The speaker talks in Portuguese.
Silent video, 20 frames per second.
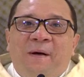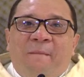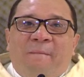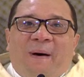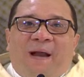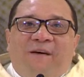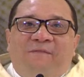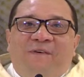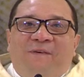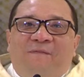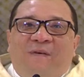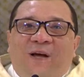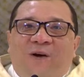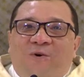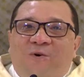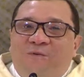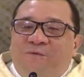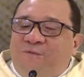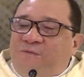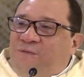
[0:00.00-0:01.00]
para viver
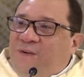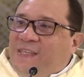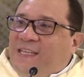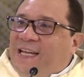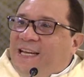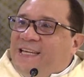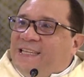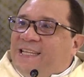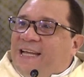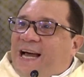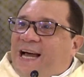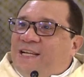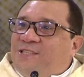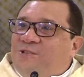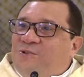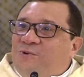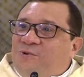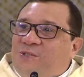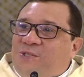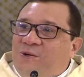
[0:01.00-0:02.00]
com
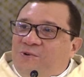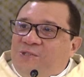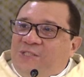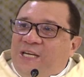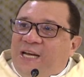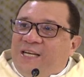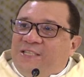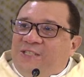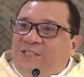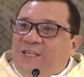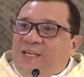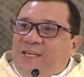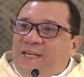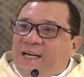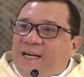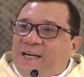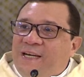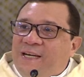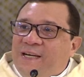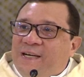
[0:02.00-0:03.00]
fidelidade no seu dia a
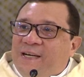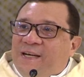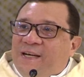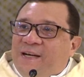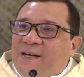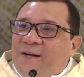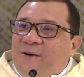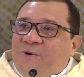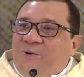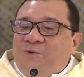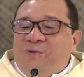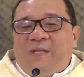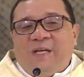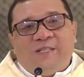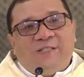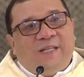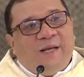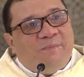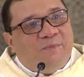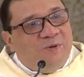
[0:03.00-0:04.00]
dia o
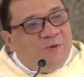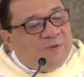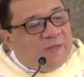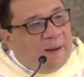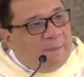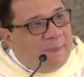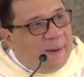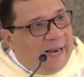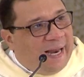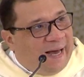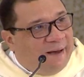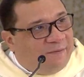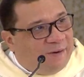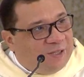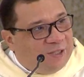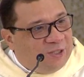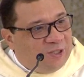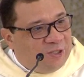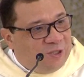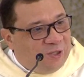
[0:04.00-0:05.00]
testemunho da
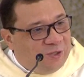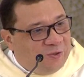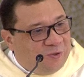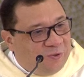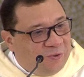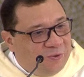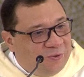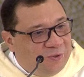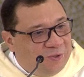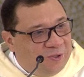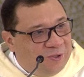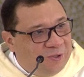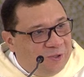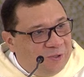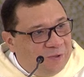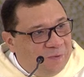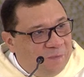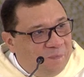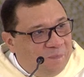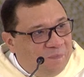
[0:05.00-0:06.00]
palavra de
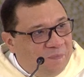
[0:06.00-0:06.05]
Jesus.